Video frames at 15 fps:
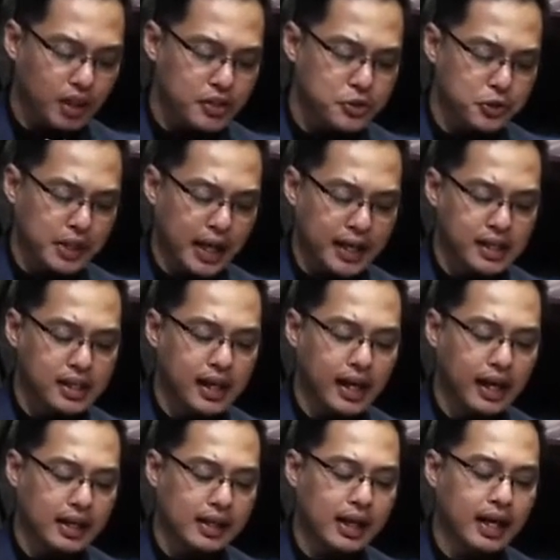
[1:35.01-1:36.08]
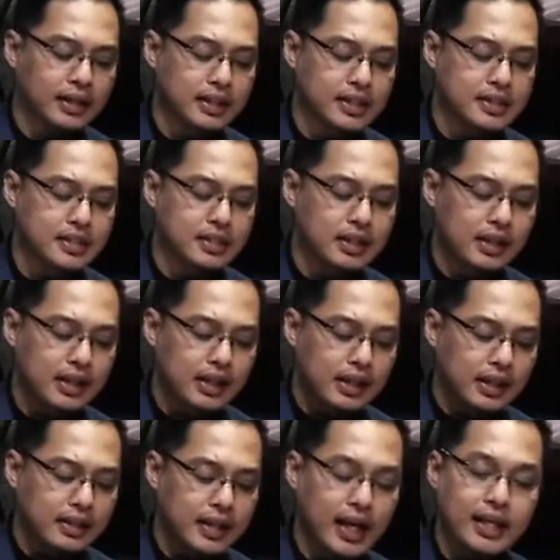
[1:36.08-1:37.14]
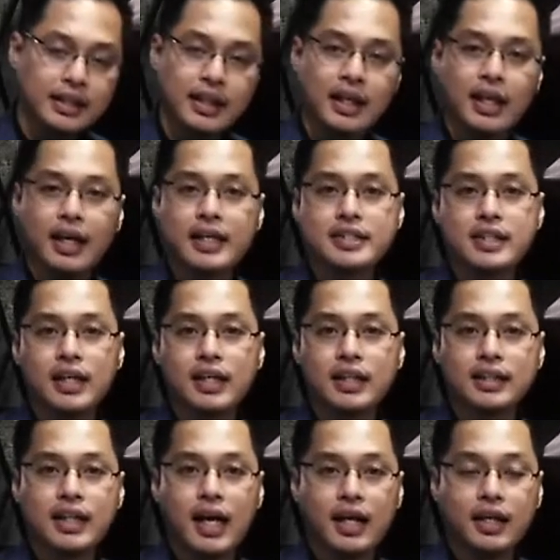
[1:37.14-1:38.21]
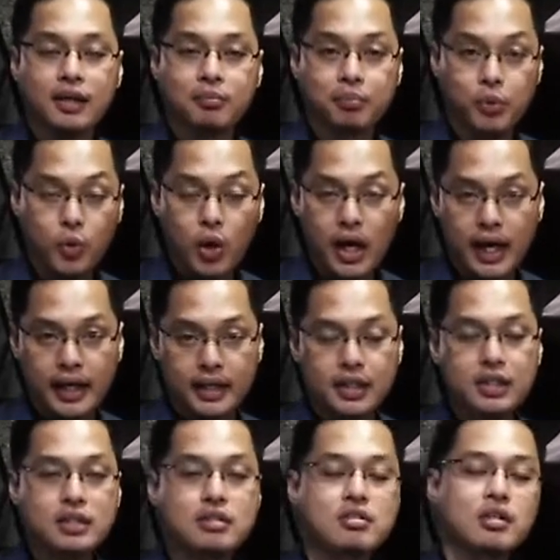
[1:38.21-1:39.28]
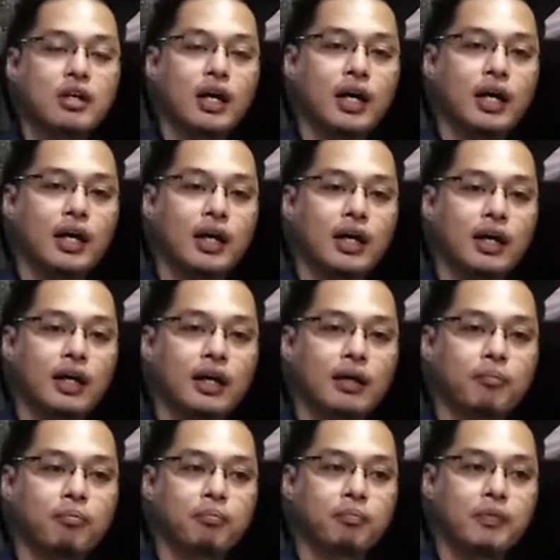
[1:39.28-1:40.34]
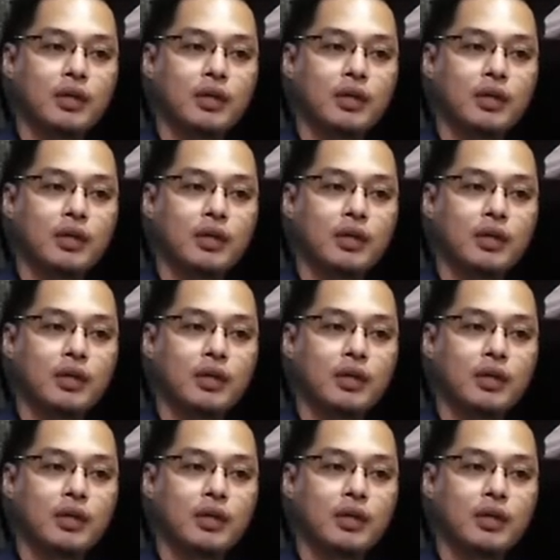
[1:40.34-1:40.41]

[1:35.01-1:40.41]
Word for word: So dahil nga ang ating title ay Salita ng Buhay, uh,